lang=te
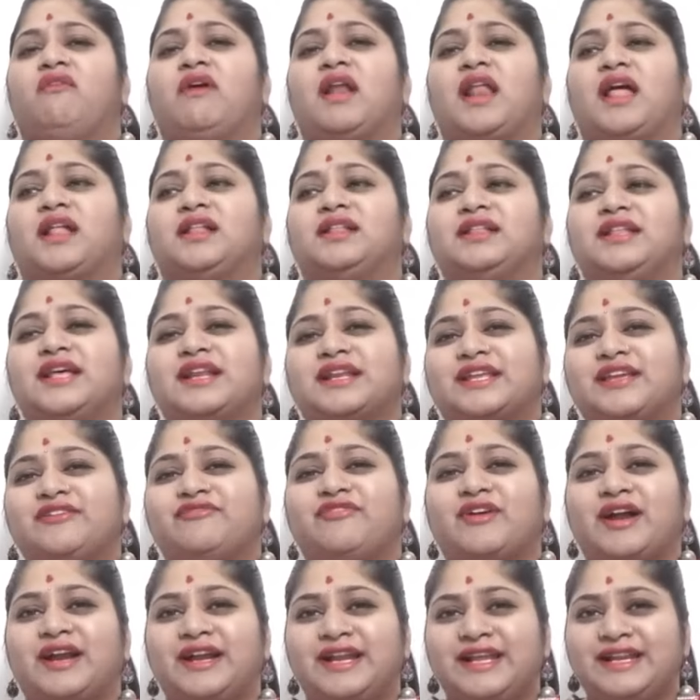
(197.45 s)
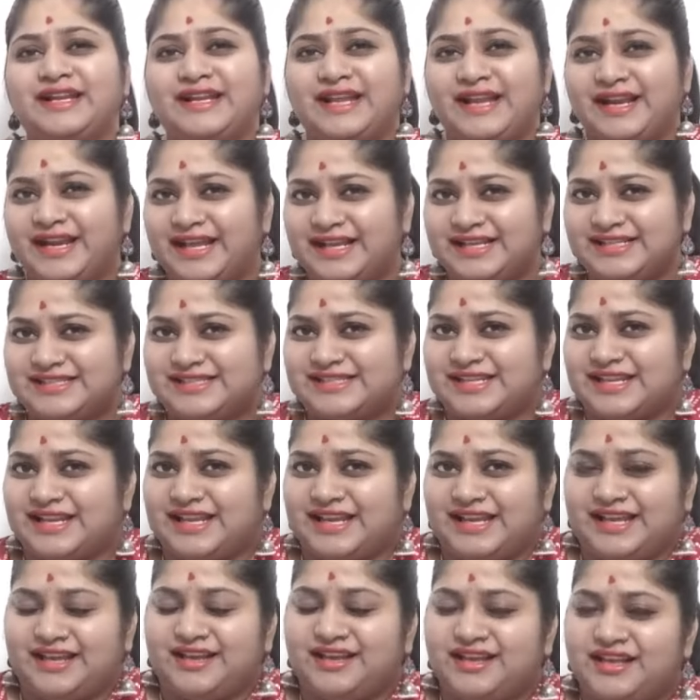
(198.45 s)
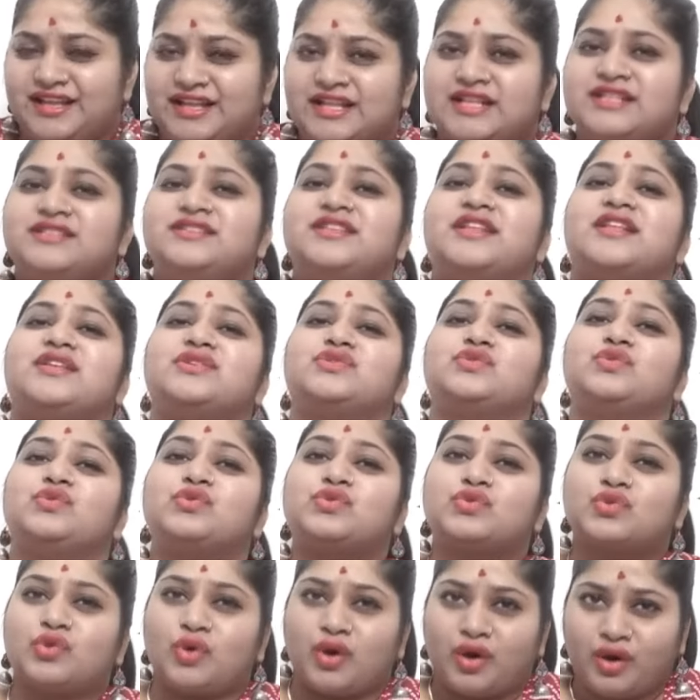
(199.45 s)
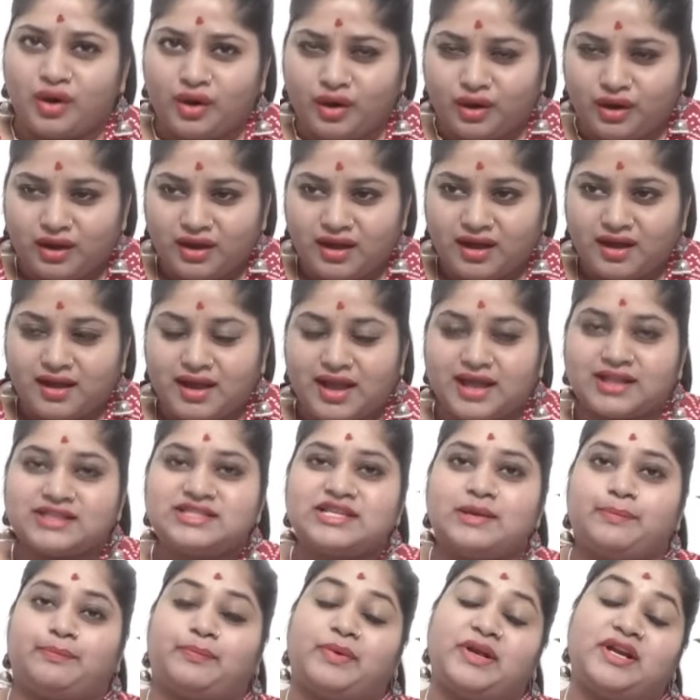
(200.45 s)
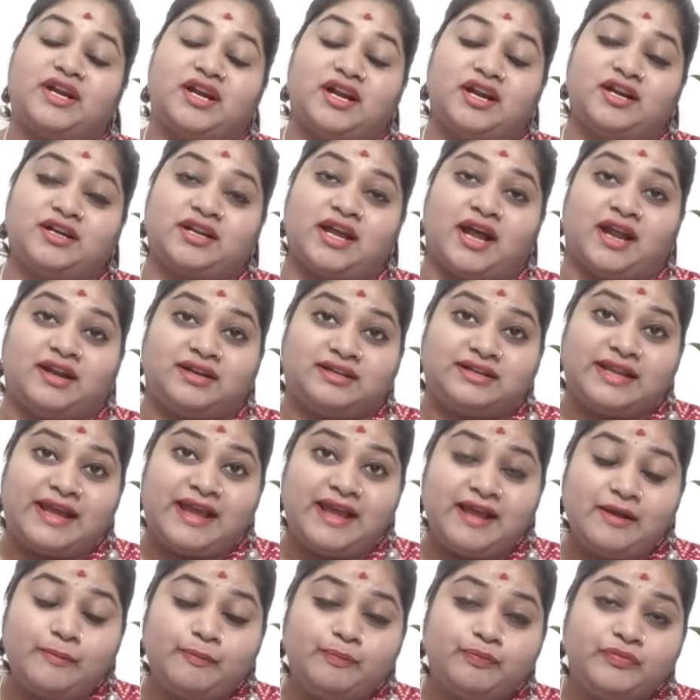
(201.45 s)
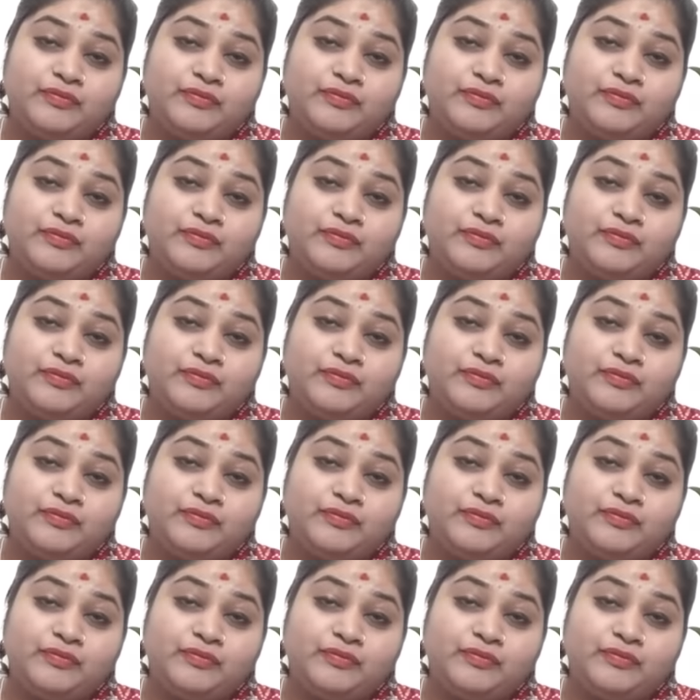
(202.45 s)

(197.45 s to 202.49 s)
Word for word: వాళ్ళందరికీ ఫండింగ్ నేనే ఇస్తానే జర చూసుకో అని చెప్పన్నాడంట అంటే